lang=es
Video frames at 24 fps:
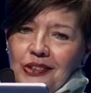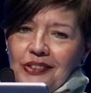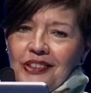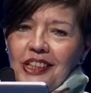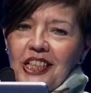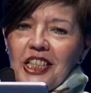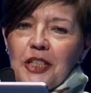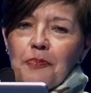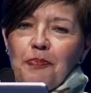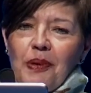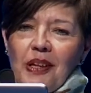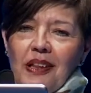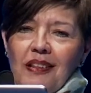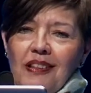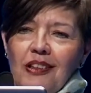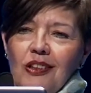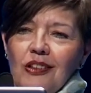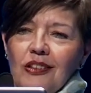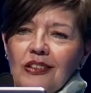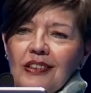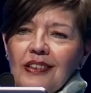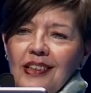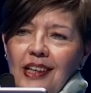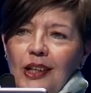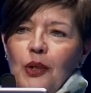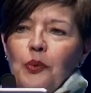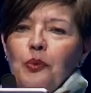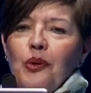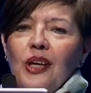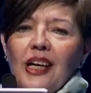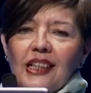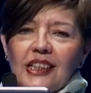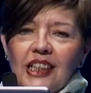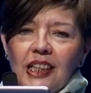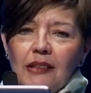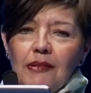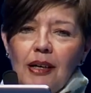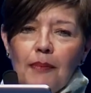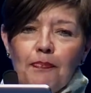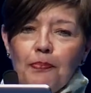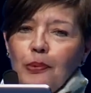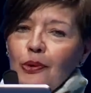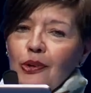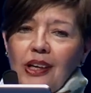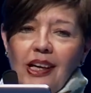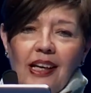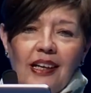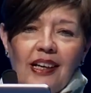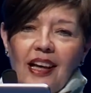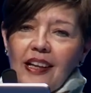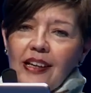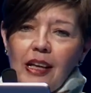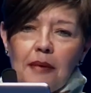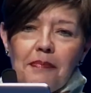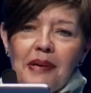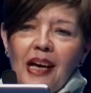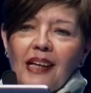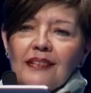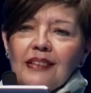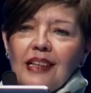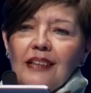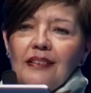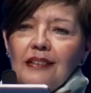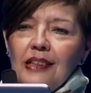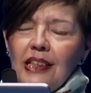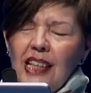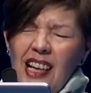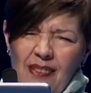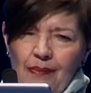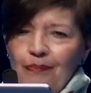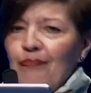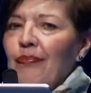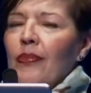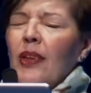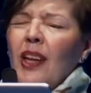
de inspección educativa porque nadie me atendía.